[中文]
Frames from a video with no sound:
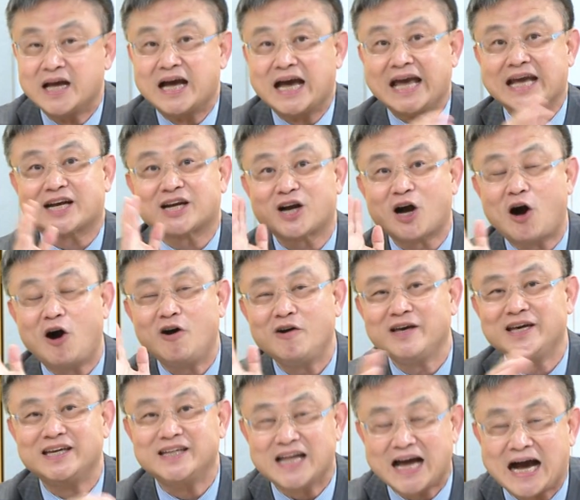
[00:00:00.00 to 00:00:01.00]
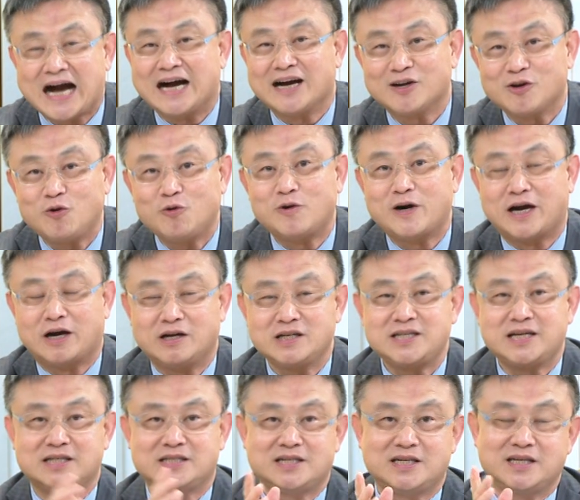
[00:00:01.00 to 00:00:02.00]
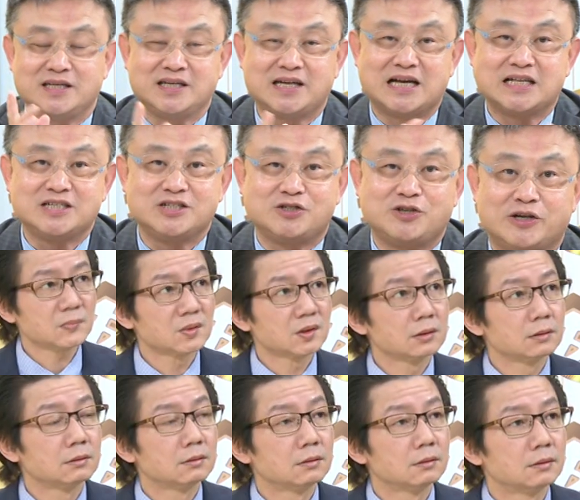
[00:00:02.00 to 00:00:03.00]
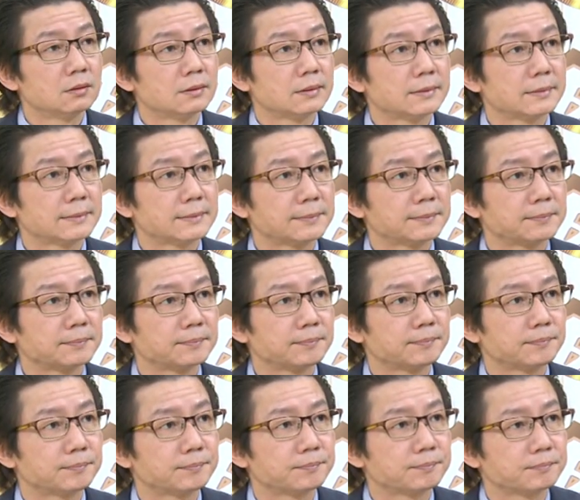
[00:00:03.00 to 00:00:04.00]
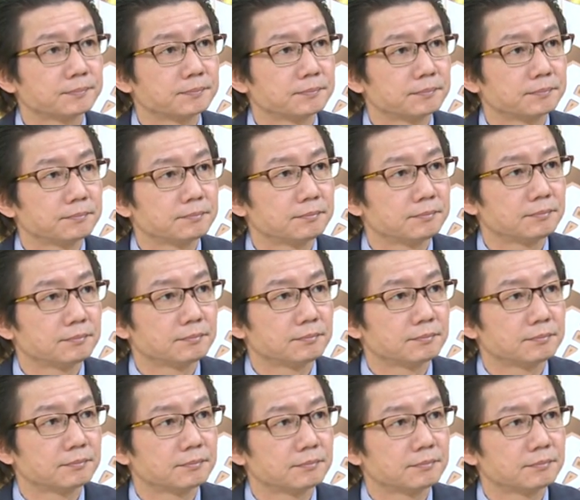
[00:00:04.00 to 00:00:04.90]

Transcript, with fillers: 哎，工银行库哎，而且这应该是全台湾第一张这种跟代